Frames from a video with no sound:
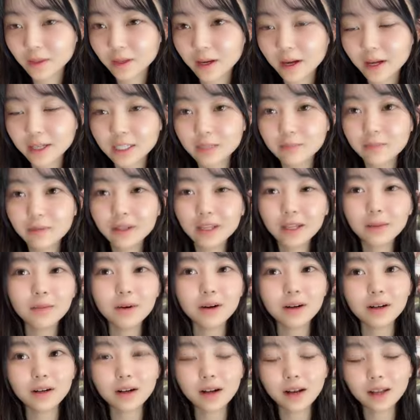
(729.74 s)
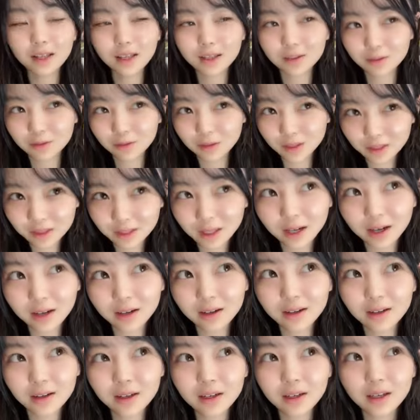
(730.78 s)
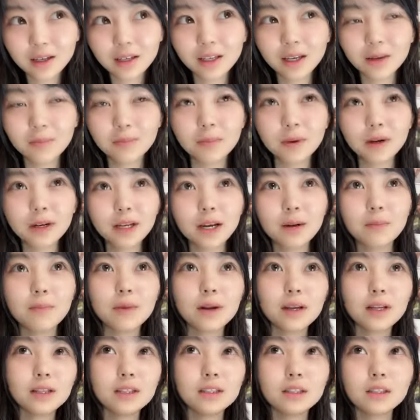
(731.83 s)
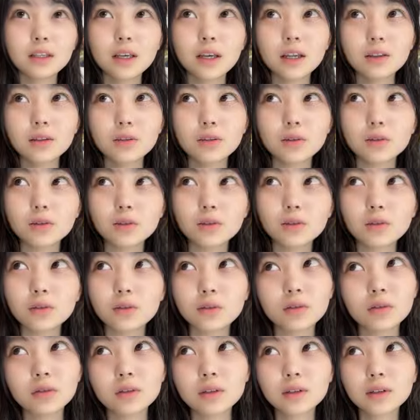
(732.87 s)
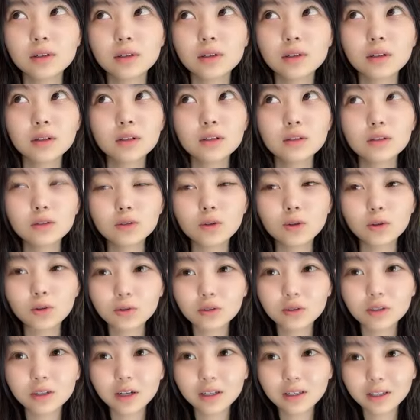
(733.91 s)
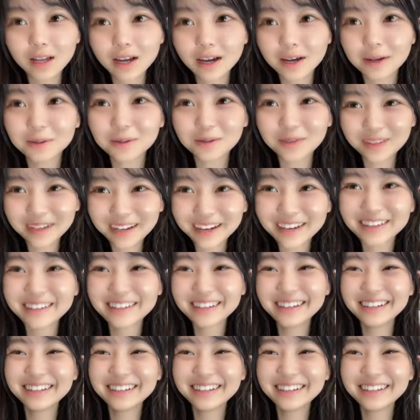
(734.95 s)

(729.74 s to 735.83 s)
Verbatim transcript: 始めたばっかりなのでさやっぱりあんまりチケットのストックがないので